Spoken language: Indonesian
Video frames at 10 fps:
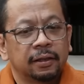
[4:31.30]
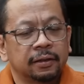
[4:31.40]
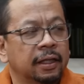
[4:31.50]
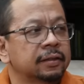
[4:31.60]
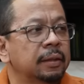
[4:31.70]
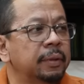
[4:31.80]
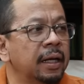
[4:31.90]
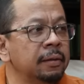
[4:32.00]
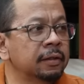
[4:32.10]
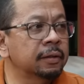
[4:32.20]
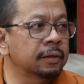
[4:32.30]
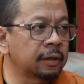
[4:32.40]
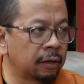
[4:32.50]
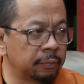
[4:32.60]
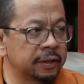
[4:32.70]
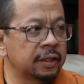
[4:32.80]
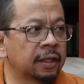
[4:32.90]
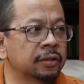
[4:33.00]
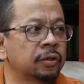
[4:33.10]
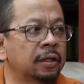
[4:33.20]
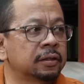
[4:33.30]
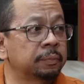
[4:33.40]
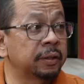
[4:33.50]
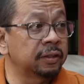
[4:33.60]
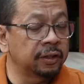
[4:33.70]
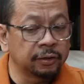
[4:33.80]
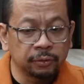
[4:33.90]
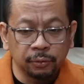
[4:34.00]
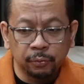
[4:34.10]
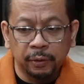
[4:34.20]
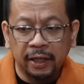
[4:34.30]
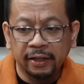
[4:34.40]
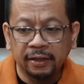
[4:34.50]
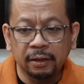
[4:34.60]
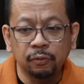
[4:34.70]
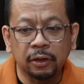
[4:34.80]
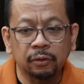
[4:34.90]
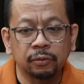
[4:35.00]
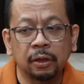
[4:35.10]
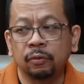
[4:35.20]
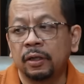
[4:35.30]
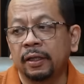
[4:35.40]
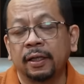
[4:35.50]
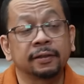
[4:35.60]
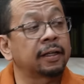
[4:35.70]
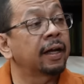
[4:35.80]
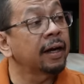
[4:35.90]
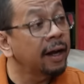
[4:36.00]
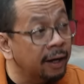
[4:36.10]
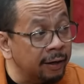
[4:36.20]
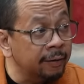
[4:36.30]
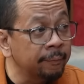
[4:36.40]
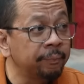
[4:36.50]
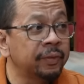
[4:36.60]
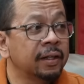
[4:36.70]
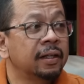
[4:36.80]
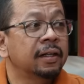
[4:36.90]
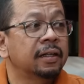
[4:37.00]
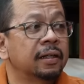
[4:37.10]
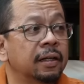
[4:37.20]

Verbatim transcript: Ya saya bilang kalau bicara soal seperti itu wilayahnya bukan undang-undang yang sekarang. Ya.